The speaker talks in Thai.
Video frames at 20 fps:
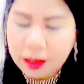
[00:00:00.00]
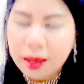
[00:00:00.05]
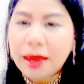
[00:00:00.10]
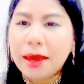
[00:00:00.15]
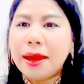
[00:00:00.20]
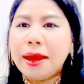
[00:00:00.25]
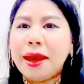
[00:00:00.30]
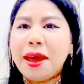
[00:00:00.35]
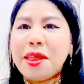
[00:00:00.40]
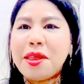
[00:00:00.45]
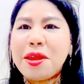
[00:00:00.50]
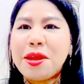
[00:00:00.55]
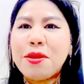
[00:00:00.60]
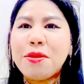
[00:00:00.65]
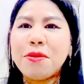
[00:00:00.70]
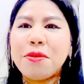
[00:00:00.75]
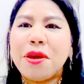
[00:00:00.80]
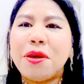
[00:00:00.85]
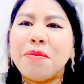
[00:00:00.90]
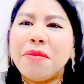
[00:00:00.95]
ค่ะ อันนี้
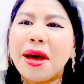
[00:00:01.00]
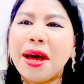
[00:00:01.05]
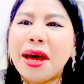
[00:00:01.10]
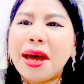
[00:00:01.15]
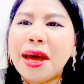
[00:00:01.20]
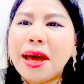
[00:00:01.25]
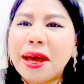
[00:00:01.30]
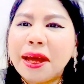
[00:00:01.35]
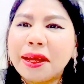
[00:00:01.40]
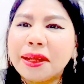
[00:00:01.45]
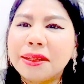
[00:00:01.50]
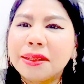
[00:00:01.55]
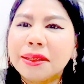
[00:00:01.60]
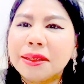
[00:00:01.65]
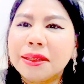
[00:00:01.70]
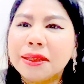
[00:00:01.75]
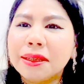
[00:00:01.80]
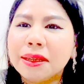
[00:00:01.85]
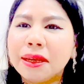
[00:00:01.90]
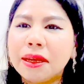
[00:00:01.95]
สวยมาก
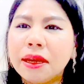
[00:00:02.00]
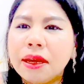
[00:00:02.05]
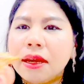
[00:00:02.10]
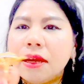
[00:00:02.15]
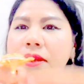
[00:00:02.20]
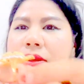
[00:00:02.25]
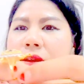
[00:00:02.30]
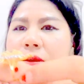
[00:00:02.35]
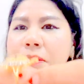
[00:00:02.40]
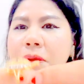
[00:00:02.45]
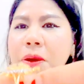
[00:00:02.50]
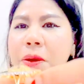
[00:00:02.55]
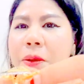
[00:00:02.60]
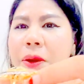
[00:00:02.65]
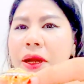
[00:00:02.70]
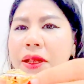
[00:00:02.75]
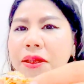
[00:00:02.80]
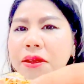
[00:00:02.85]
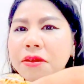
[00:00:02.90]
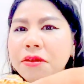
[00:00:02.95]
จะบอก
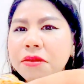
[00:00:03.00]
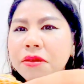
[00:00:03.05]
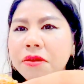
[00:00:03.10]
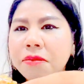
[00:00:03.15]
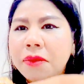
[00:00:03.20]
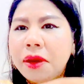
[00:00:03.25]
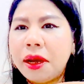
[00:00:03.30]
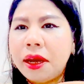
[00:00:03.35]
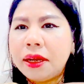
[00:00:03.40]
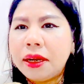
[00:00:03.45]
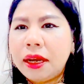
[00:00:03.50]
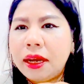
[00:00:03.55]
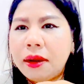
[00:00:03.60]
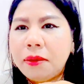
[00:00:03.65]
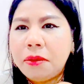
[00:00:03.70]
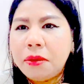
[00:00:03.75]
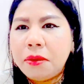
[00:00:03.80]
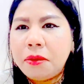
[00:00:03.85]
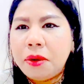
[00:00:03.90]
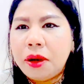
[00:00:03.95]
ว่าอันนี้สวยมากนะคะ
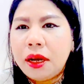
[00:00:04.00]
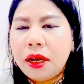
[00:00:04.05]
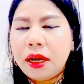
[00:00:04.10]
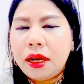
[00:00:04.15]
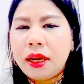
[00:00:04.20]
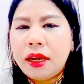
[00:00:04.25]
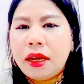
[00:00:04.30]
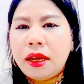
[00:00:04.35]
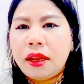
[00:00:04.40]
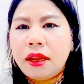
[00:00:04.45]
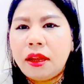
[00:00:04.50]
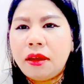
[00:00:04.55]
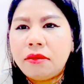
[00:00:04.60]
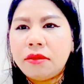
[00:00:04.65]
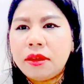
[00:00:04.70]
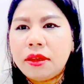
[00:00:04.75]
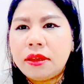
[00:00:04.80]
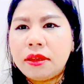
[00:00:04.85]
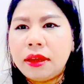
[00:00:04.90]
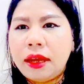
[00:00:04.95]
เพราะว่าเรา
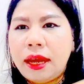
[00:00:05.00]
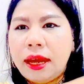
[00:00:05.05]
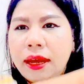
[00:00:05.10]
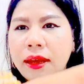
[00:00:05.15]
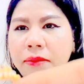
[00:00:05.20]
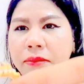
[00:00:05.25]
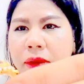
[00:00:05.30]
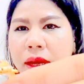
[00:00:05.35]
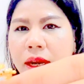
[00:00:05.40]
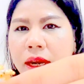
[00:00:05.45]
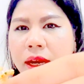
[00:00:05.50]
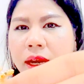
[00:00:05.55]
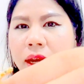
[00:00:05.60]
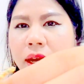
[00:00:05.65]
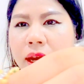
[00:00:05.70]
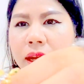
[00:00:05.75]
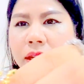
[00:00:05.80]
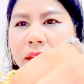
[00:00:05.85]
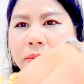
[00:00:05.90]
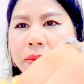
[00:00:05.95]
ดีไซน์มานะ
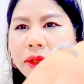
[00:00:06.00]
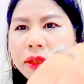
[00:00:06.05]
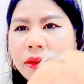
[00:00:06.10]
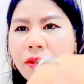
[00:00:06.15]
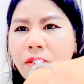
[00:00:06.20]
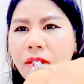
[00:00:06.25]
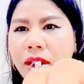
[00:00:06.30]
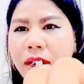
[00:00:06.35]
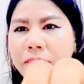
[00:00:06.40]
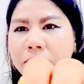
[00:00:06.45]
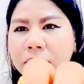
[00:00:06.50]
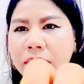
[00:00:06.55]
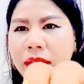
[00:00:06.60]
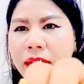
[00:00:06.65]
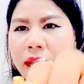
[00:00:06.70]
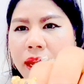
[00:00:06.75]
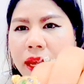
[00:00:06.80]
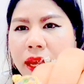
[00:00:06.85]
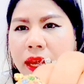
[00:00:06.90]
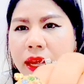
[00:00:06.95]
คะ อันนี้เป็นทองคำ
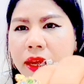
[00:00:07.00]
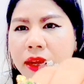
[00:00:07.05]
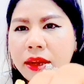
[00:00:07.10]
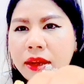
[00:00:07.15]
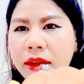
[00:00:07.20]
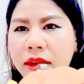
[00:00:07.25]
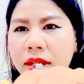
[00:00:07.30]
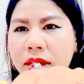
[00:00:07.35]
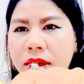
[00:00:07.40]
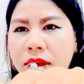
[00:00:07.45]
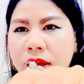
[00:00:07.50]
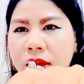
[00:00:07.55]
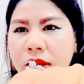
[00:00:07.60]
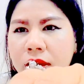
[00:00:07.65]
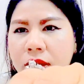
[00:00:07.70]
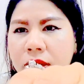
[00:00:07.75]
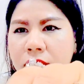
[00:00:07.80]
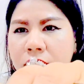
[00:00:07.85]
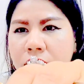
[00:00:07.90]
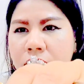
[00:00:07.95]
แท้
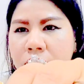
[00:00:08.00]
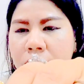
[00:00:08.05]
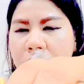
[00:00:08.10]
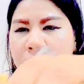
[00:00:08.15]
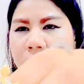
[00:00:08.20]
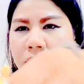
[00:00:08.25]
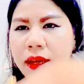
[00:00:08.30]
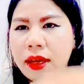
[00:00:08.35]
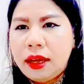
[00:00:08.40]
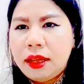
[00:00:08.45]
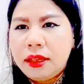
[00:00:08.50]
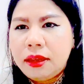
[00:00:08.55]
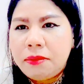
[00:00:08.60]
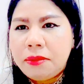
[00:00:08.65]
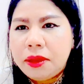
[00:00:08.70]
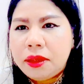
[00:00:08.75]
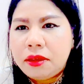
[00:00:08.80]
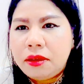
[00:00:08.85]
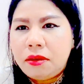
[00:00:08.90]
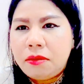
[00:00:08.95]
นะคะ อันนี้
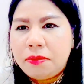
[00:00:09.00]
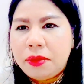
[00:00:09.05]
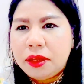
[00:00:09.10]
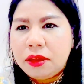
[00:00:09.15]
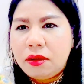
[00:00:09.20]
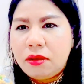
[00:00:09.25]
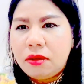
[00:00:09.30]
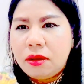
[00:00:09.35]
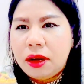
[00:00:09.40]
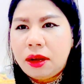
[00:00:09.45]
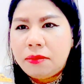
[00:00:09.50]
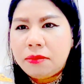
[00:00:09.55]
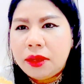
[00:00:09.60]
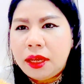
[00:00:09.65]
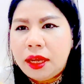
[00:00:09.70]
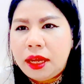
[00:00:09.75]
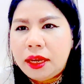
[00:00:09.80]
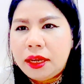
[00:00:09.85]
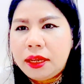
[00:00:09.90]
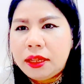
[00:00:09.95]
เป็น เป็นทองคำ
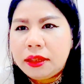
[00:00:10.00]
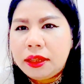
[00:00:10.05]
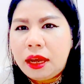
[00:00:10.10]
แท้นี่